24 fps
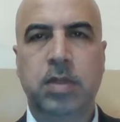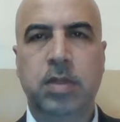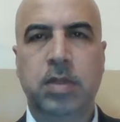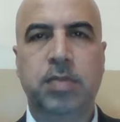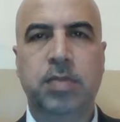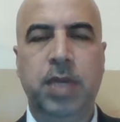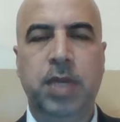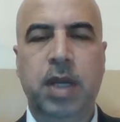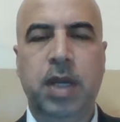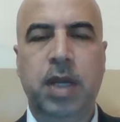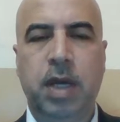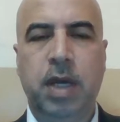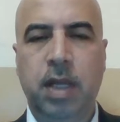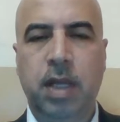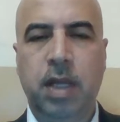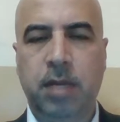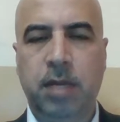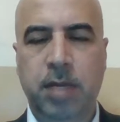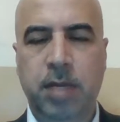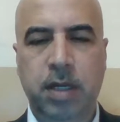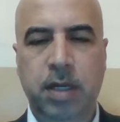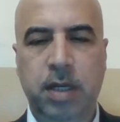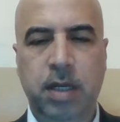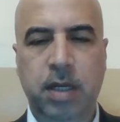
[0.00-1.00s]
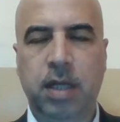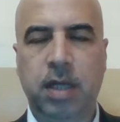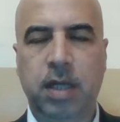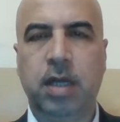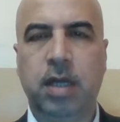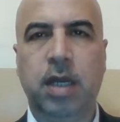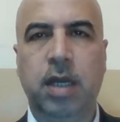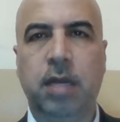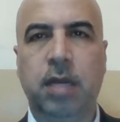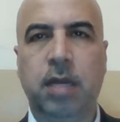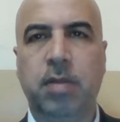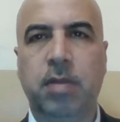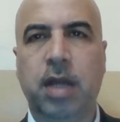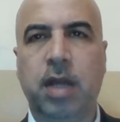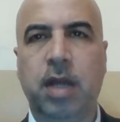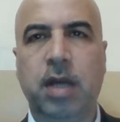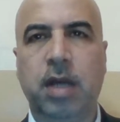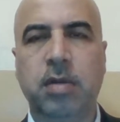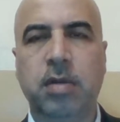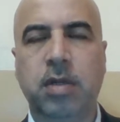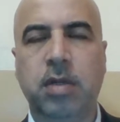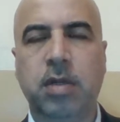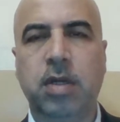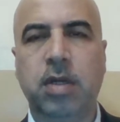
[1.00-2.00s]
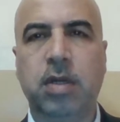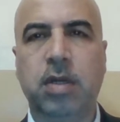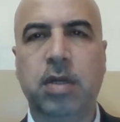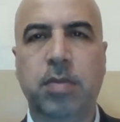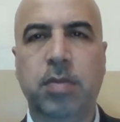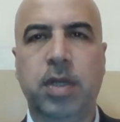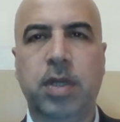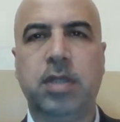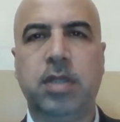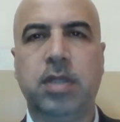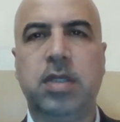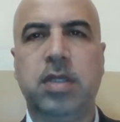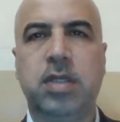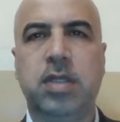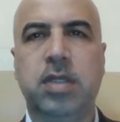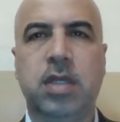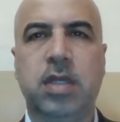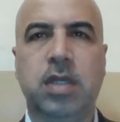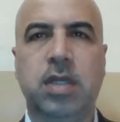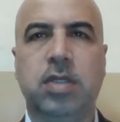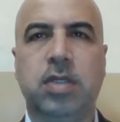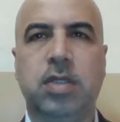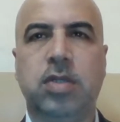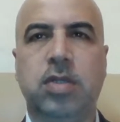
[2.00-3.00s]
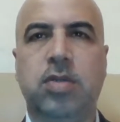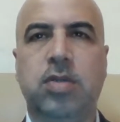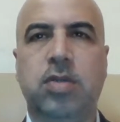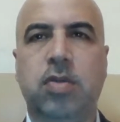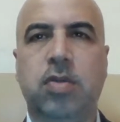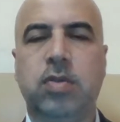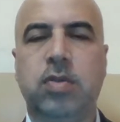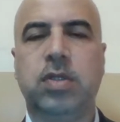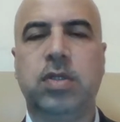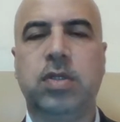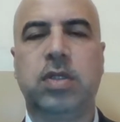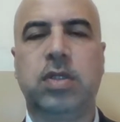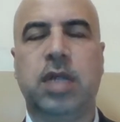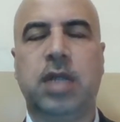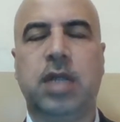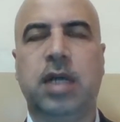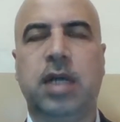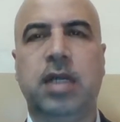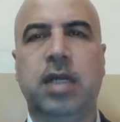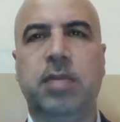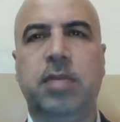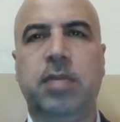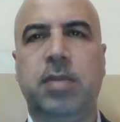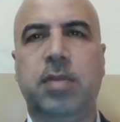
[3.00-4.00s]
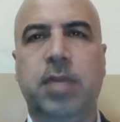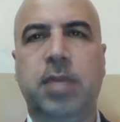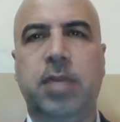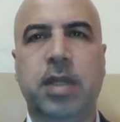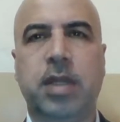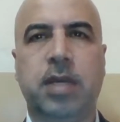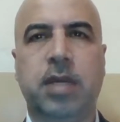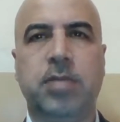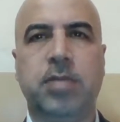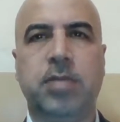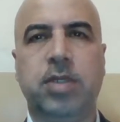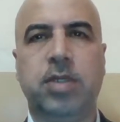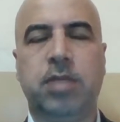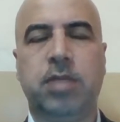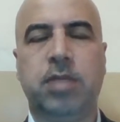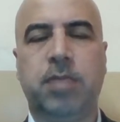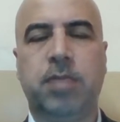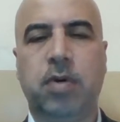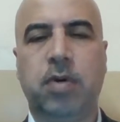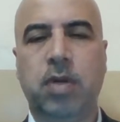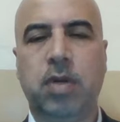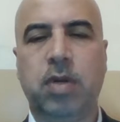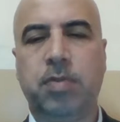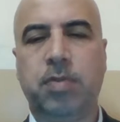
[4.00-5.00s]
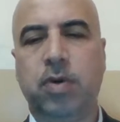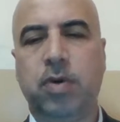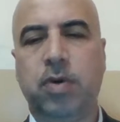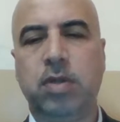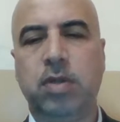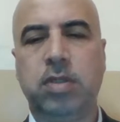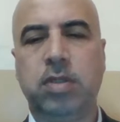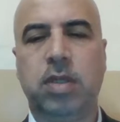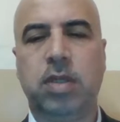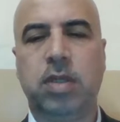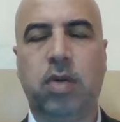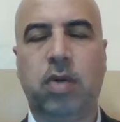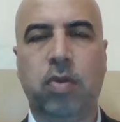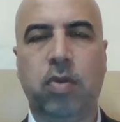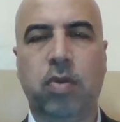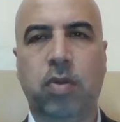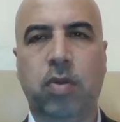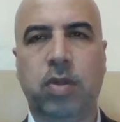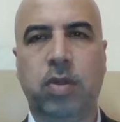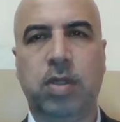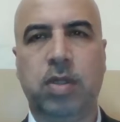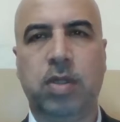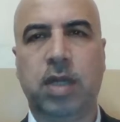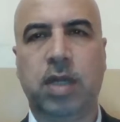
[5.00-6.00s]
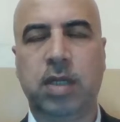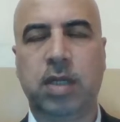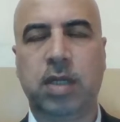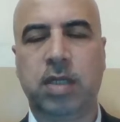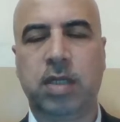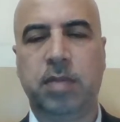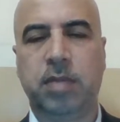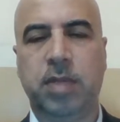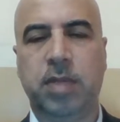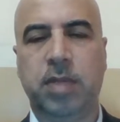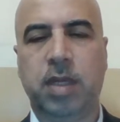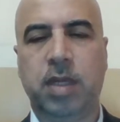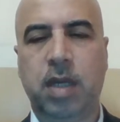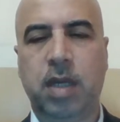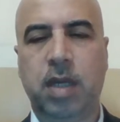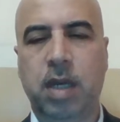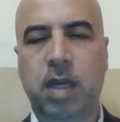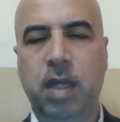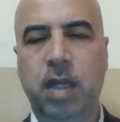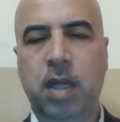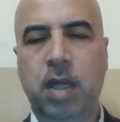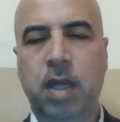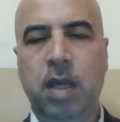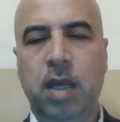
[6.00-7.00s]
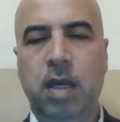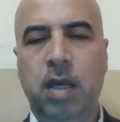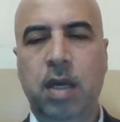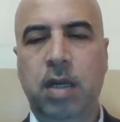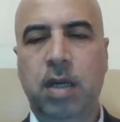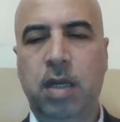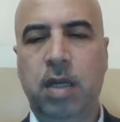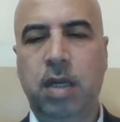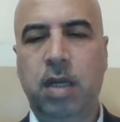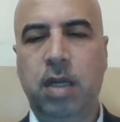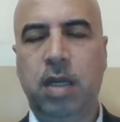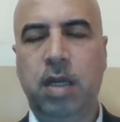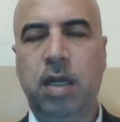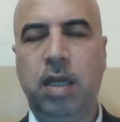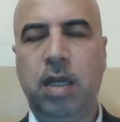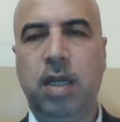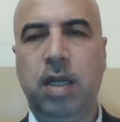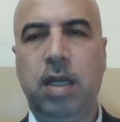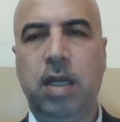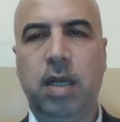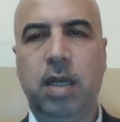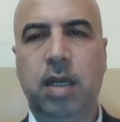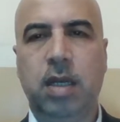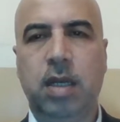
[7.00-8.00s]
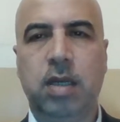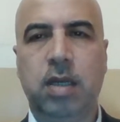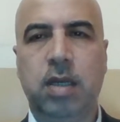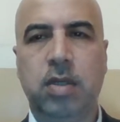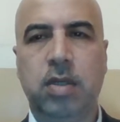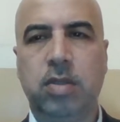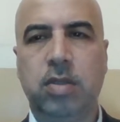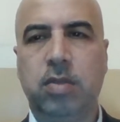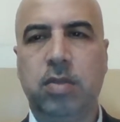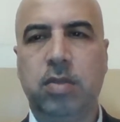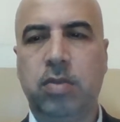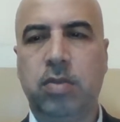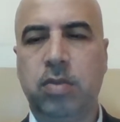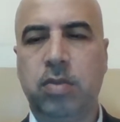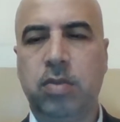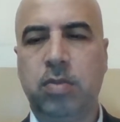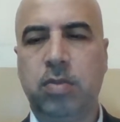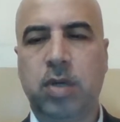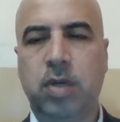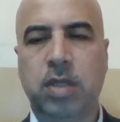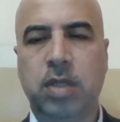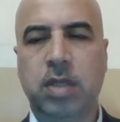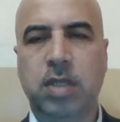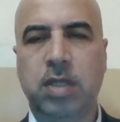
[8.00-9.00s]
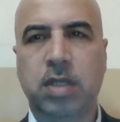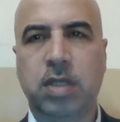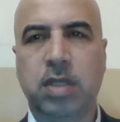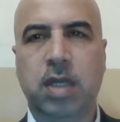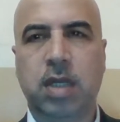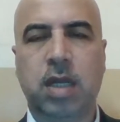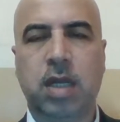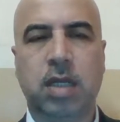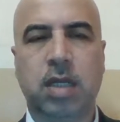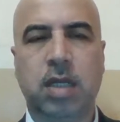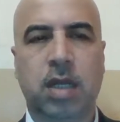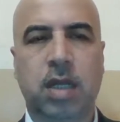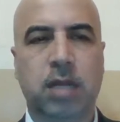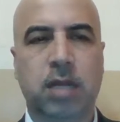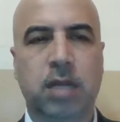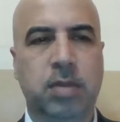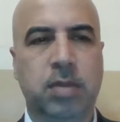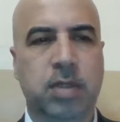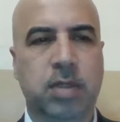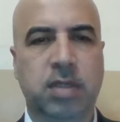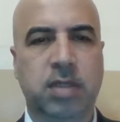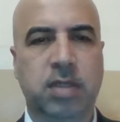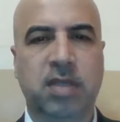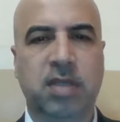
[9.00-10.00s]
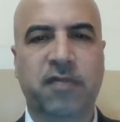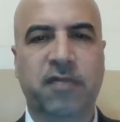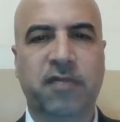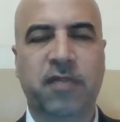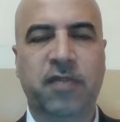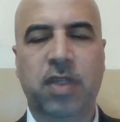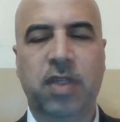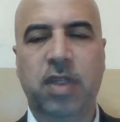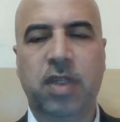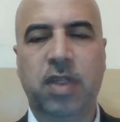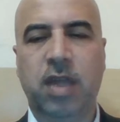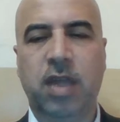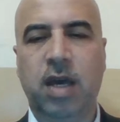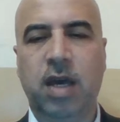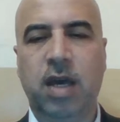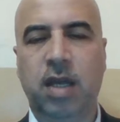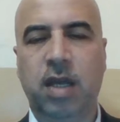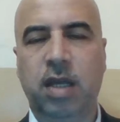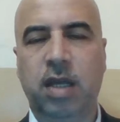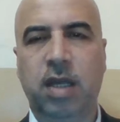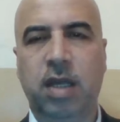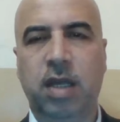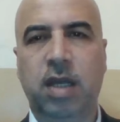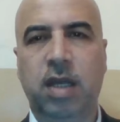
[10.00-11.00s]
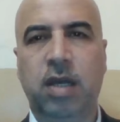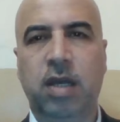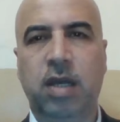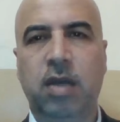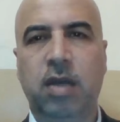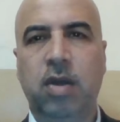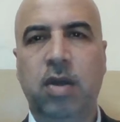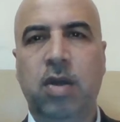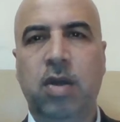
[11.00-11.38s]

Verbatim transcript: بسم الله الرحمن الرحيم راح نكمل سلسلة الدروس التعليم البرنامج الباوربوينت العروض التقديمية اللي تكون مخصصة لطلبة الصف الثاني